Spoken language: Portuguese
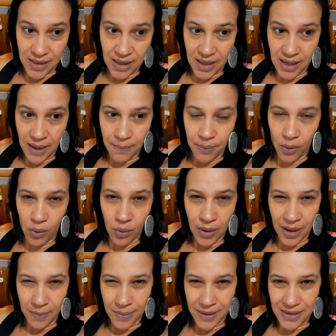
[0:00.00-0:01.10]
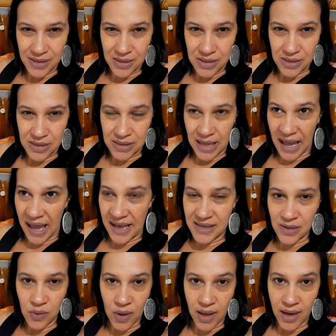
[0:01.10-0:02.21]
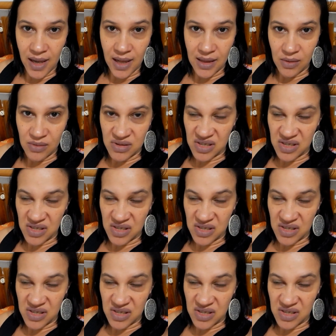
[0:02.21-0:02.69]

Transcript: Aí daqui a pouco, lá pras 10h40,